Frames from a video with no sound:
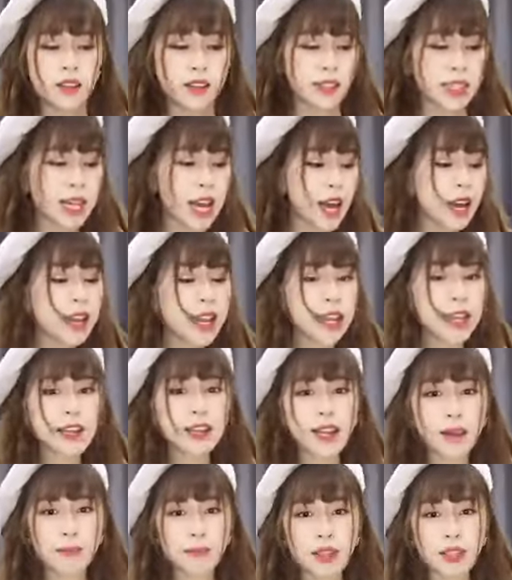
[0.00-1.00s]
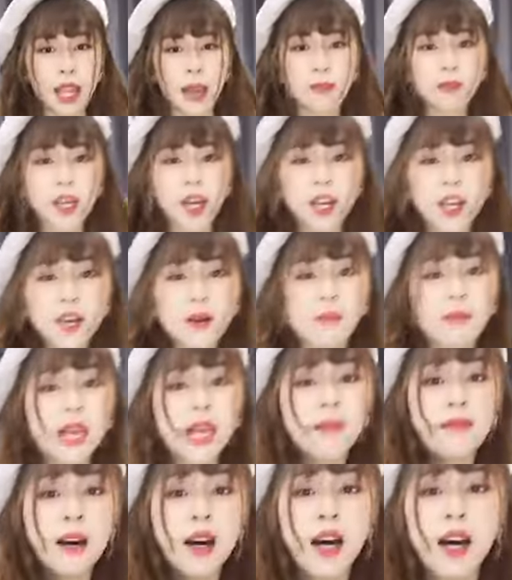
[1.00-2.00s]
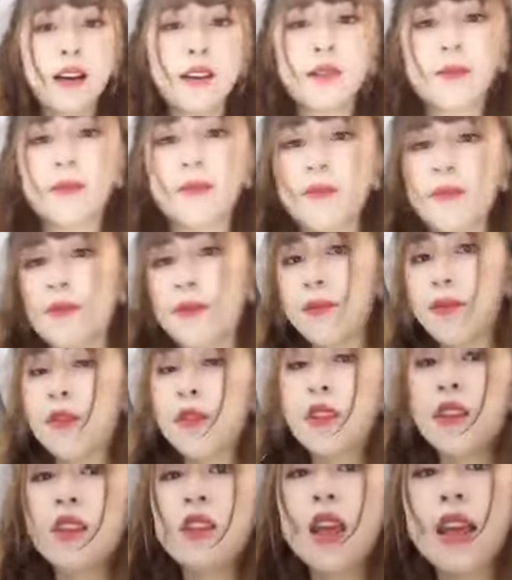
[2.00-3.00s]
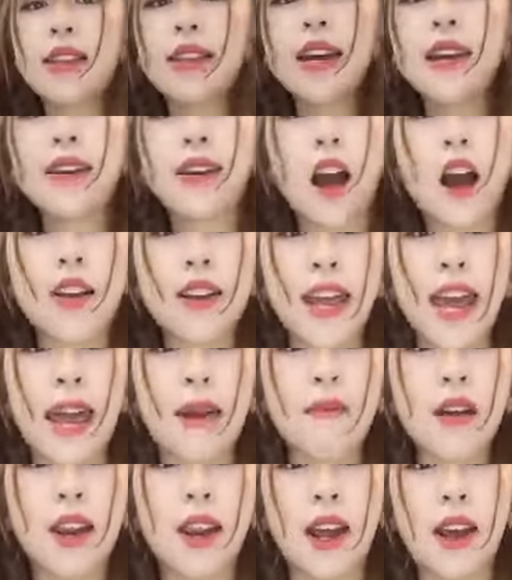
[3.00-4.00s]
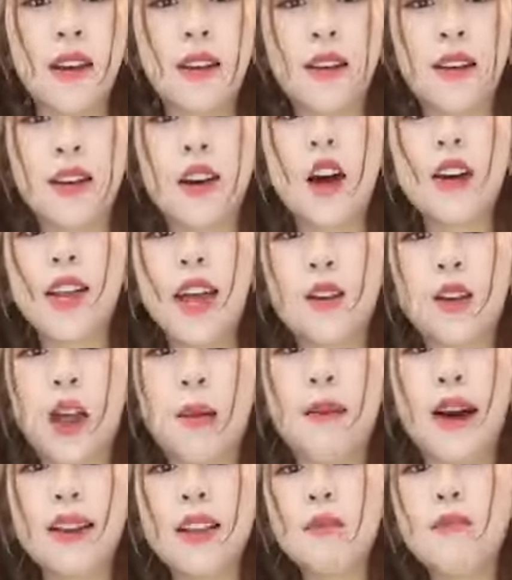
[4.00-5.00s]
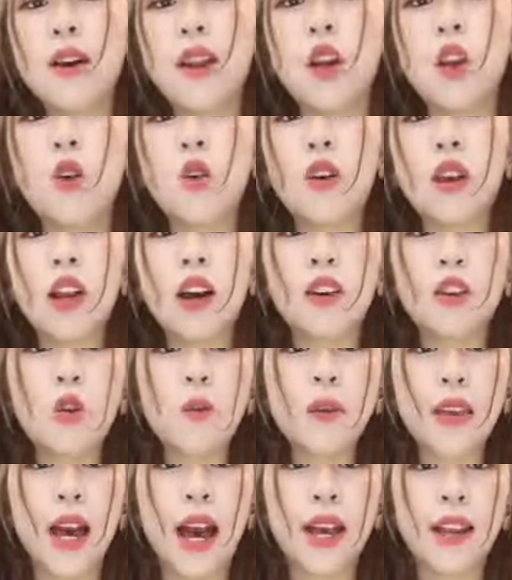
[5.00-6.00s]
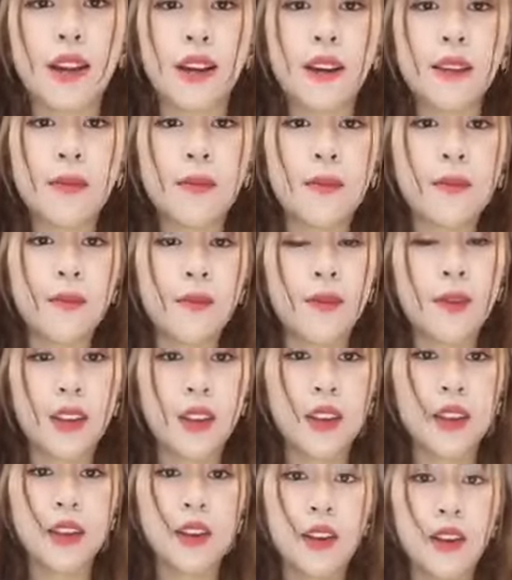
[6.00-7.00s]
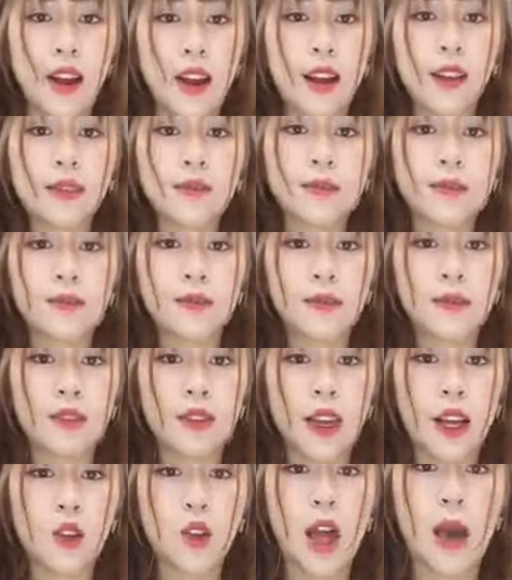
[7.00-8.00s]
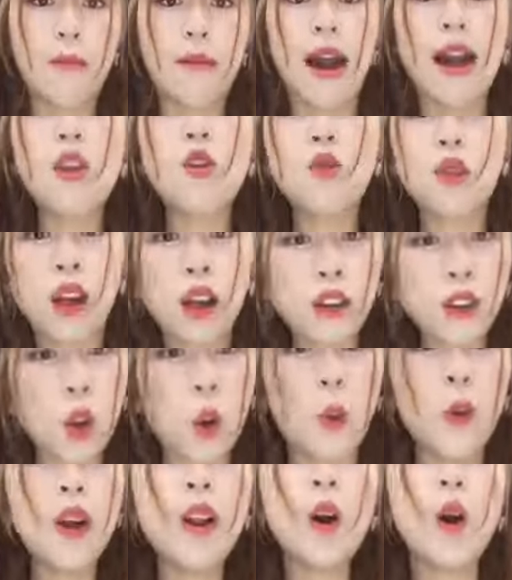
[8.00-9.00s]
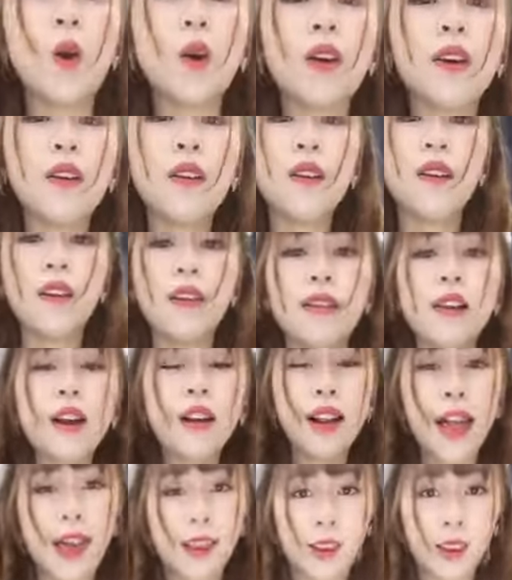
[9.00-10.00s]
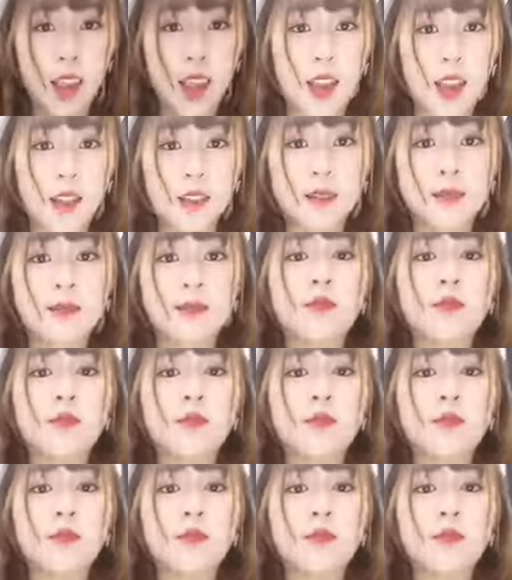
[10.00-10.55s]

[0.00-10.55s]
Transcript: Chị ơi cái này giữ 58kg giùm em ha Cái này chất co dạng mà nè Co dạng thoải mái cho mình luôn, lưng rút dây nữa Đó Nè thoải mái luôn, có túi luôn Rất là tiện